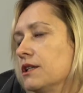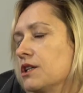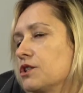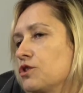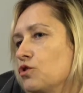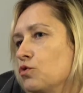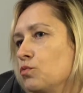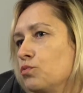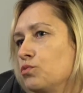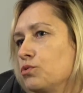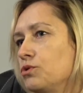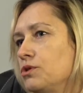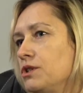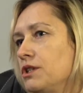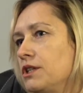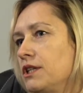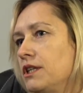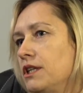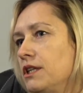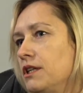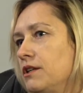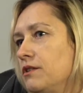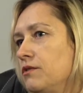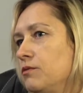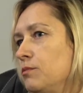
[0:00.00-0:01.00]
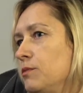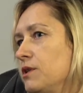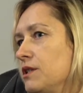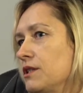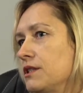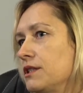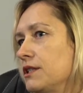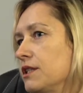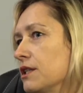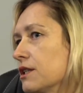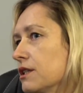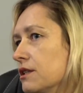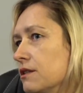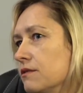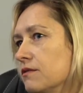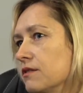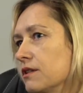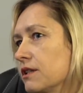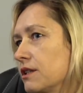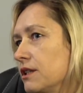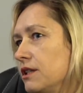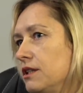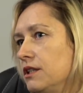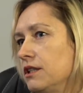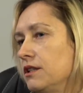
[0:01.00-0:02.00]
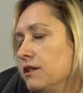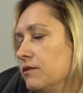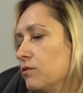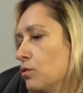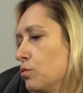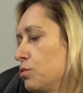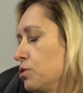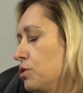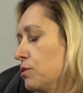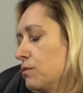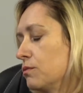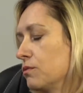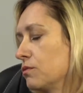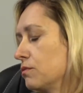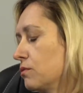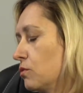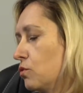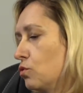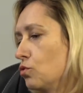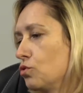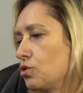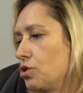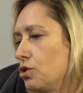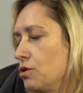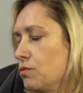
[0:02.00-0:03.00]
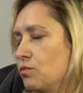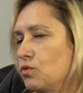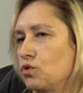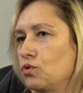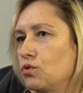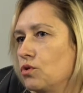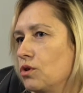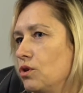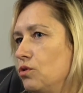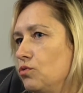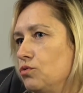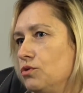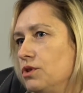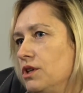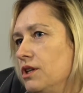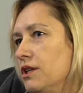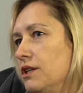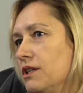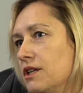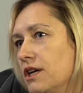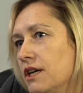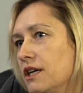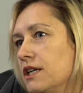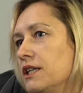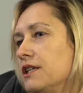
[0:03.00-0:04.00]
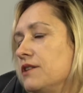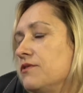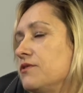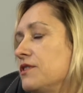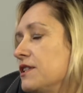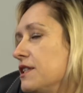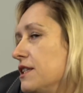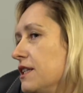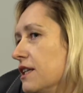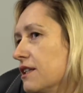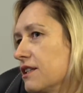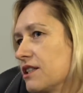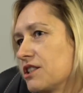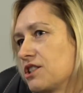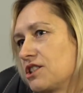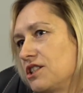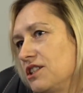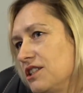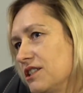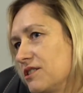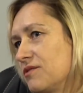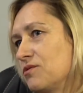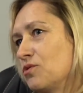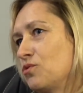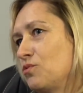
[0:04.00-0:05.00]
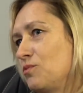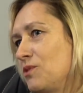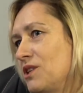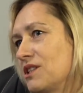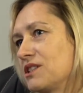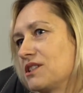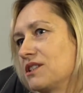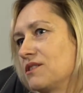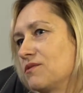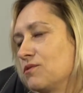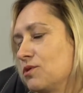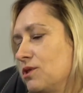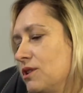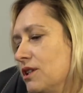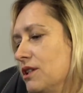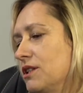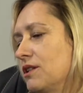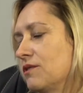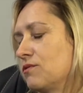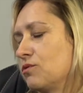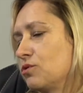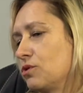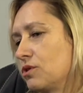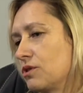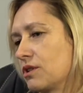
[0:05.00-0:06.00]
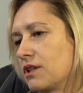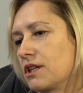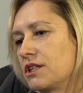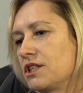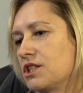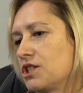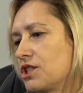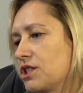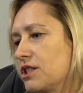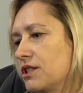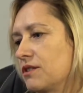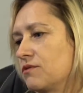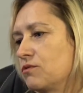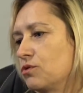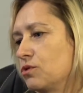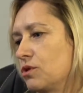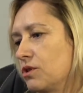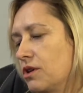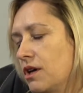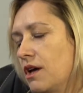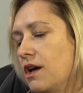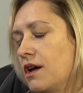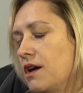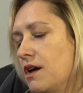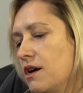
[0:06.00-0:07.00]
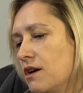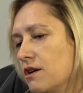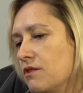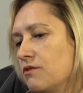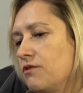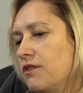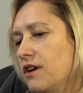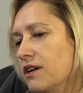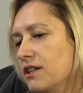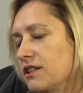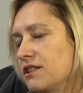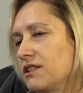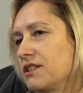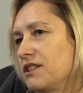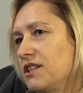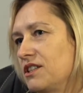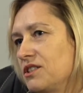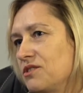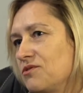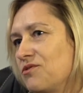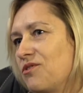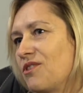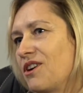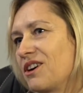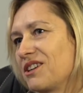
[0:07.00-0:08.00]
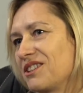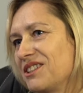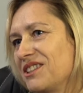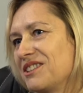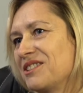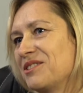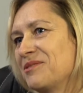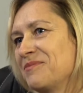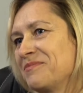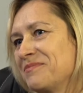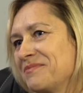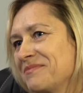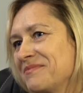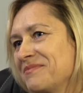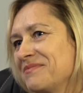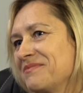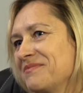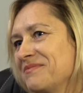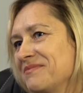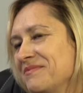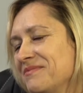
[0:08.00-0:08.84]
наши выпускники, и в министерствах, и, в общем, очень много людей. Угу. И все нашли свое место. Вот это вот, конечно, вот факт есть факт. Ну это